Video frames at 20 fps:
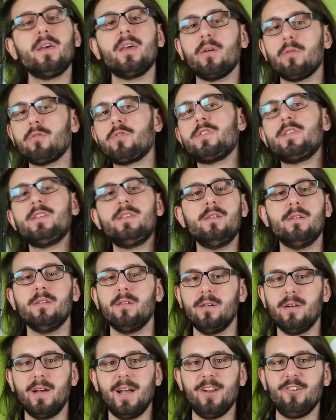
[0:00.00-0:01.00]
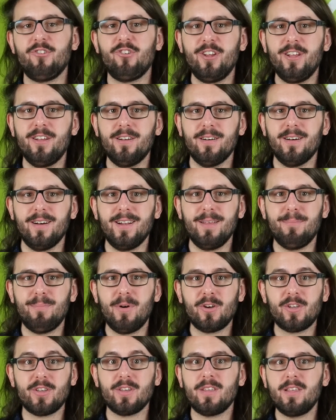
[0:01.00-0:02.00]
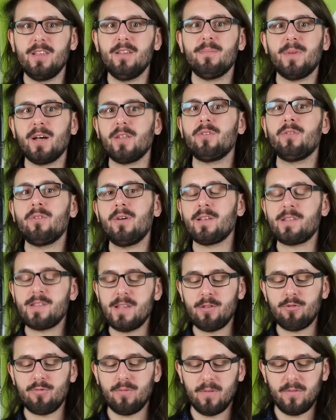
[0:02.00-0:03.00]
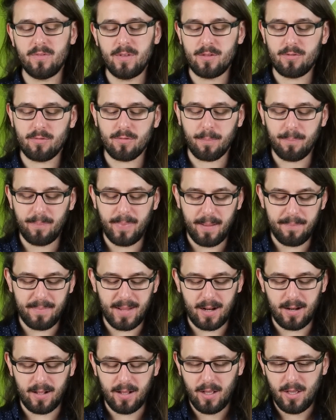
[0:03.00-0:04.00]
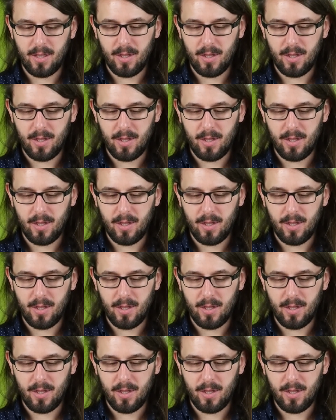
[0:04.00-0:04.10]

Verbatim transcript: et aussi euh, LG à l'époque et qui est maintenant assez suivi sur pas mal